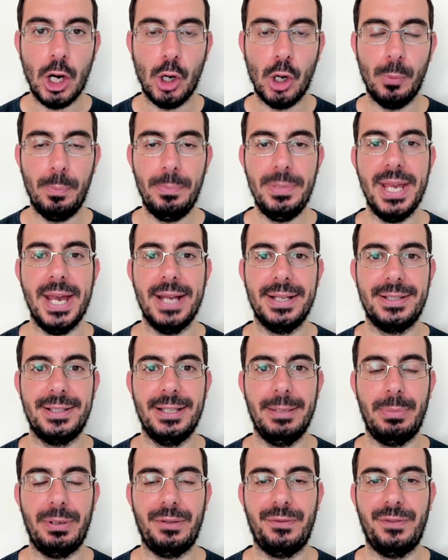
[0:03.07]

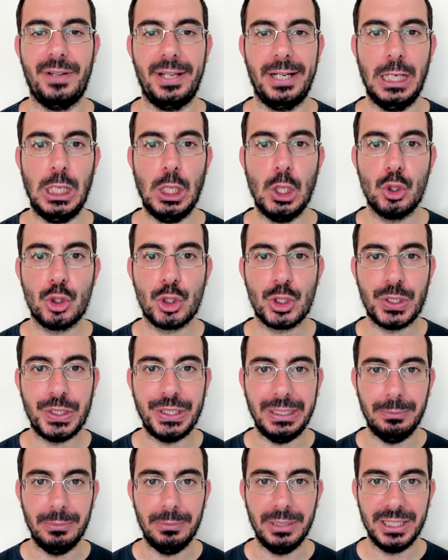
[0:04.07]
OBS per fare lo
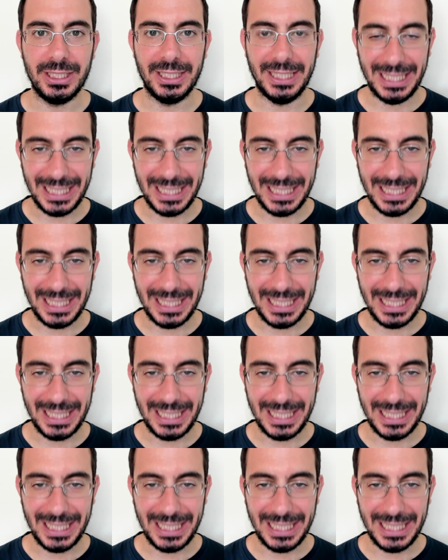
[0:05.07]
streaming,